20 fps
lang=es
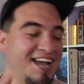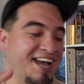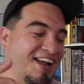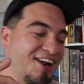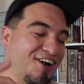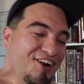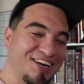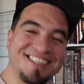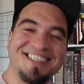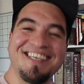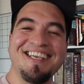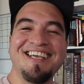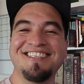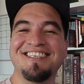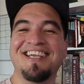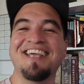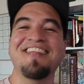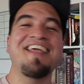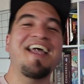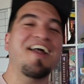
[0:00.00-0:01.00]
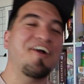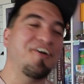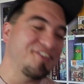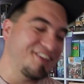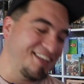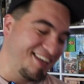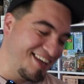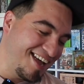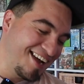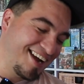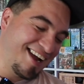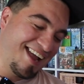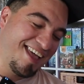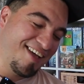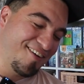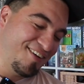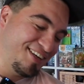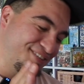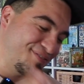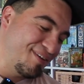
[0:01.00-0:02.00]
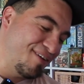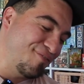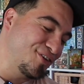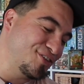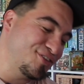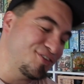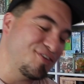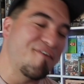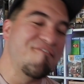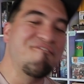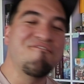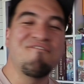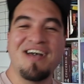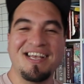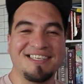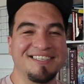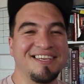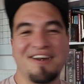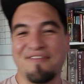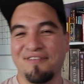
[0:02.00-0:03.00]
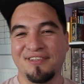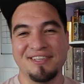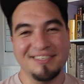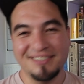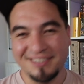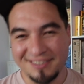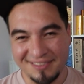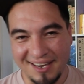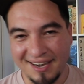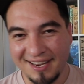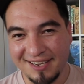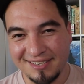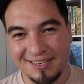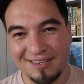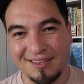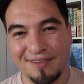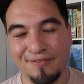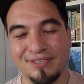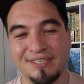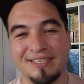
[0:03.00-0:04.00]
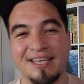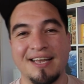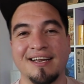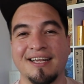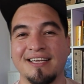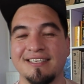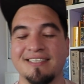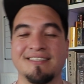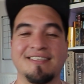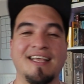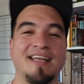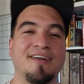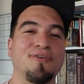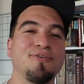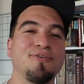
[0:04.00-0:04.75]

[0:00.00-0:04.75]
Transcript: Lo que sí es que día con día cada vez vemos más herramientas de inteligencia artificial que se están